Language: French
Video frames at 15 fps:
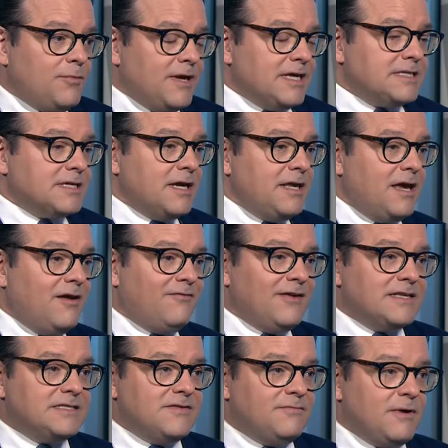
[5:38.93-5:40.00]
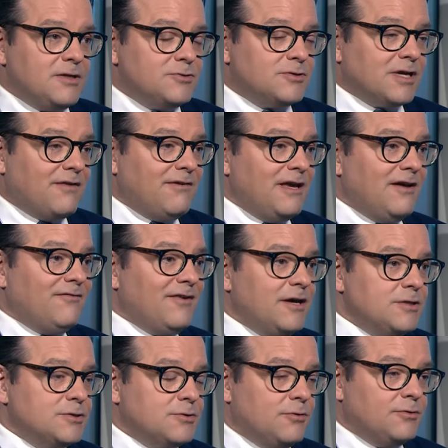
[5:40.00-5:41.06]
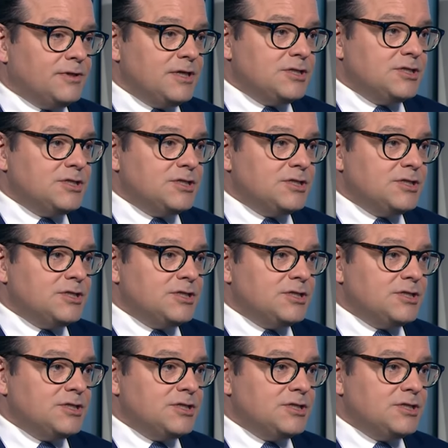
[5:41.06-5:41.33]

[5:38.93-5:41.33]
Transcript: Puis est-ce qu'il y a effectivement du travail à faire du côté